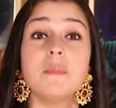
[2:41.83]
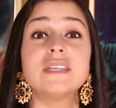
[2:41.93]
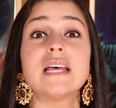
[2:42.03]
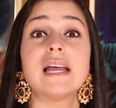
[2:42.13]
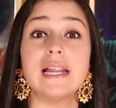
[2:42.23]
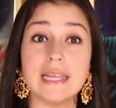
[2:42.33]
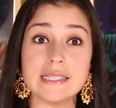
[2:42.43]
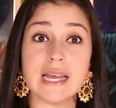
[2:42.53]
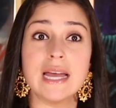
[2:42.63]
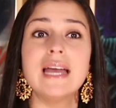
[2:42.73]

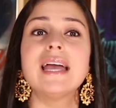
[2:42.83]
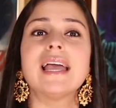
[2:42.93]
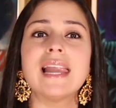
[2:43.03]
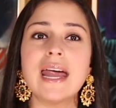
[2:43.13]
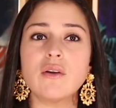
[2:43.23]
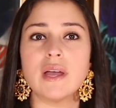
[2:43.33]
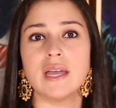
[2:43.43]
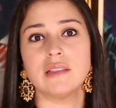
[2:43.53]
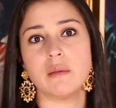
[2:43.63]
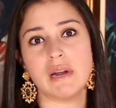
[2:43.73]
Vicealcaldesa, claro que hay
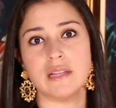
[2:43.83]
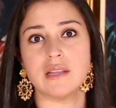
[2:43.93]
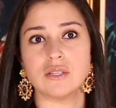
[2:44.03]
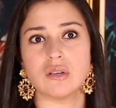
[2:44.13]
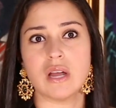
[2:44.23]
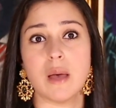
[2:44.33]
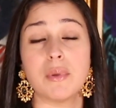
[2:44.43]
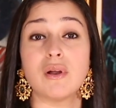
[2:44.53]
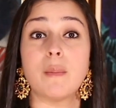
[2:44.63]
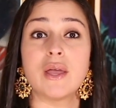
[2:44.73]
gente malintencionada,
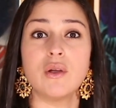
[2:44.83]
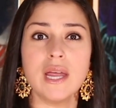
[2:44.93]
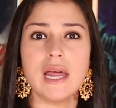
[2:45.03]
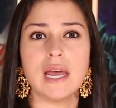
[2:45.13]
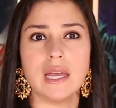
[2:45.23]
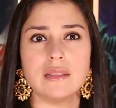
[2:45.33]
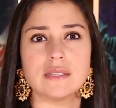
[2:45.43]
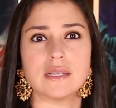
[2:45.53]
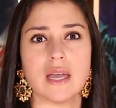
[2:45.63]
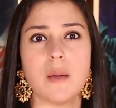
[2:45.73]
pero la mayoría de la
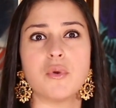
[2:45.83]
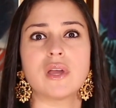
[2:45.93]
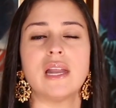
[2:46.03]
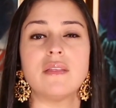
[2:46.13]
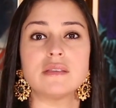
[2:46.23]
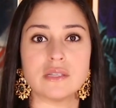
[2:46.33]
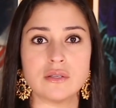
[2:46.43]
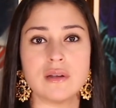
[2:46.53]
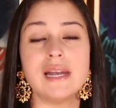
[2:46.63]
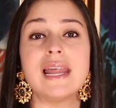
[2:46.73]
gente se queja porque las
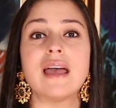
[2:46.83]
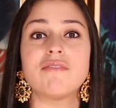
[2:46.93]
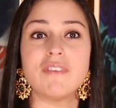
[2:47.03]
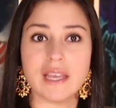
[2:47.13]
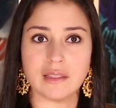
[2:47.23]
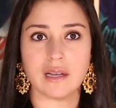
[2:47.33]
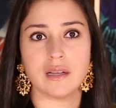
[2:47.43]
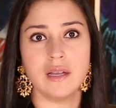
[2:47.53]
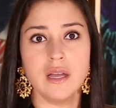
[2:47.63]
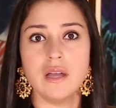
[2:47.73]
decisiones les afectan,
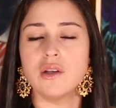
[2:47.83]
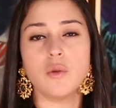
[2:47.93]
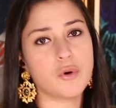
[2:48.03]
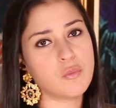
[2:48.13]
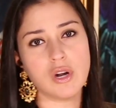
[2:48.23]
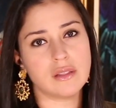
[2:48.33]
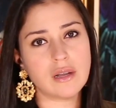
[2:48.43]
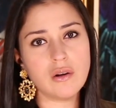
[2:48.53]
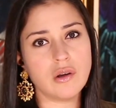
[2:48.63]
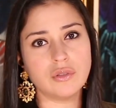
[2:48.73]
no por
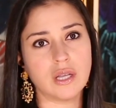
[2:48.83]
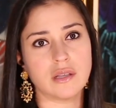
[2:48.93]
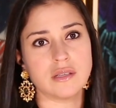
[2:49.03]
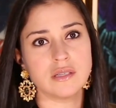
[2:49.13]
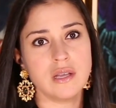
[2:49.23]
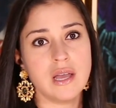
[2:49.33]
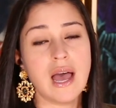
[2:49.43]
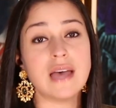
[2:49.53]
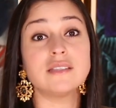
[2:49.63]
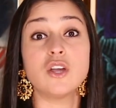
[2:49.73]
molestarlos a ustedes.
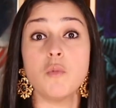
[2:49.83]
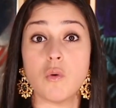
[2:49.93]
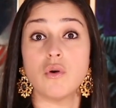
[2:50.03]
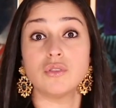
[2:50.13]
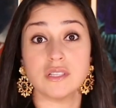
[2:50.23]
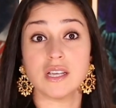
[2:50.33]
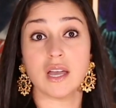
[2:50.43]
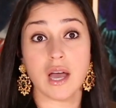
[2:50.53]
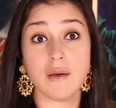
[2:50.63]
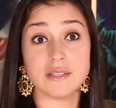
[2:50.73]
Así como cuando usted se
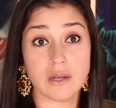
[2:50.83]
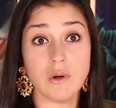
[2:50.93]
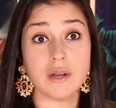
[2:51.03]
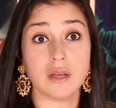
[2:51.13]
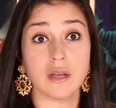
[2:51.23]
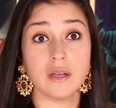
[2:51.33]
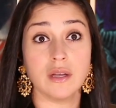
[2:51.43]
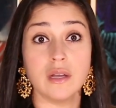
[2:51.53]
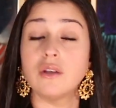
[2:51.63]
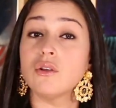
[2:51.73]
quejaba, ¿se acuerda?
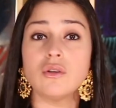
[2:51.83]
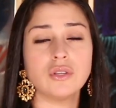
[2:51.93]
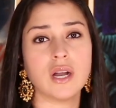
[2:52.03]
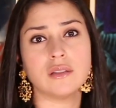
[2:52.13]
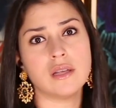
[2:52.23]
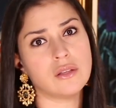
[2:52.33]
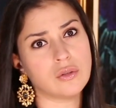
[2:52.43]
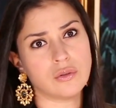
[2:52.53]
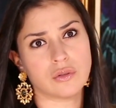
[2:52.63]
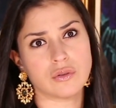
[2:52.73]
No nos trate de
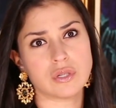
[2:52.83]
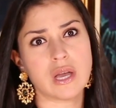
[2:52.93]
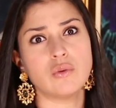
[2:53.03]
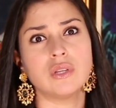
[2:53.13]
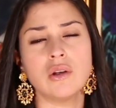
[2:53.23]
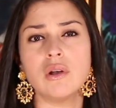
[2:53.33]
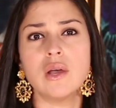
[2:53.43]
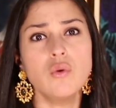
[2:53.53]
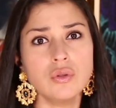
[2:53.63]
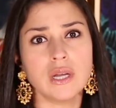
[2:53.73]
tontos, que a usted no le
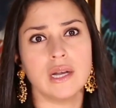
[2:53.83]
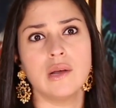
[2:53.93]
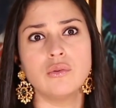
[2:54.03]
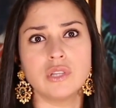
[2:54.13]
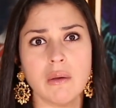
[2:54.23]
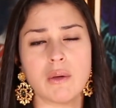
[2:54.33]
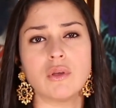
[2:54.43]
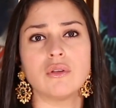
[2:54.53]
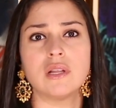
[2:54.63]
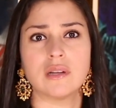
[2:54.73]
gusta ni le gustaba
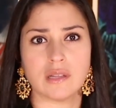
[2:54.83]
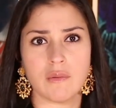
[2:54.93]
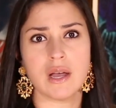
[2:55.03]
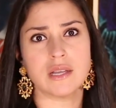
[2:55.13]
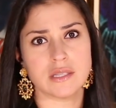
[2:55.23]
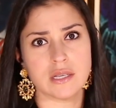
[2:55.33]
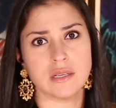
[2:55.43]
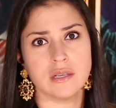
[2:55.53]
cuando le trataban así.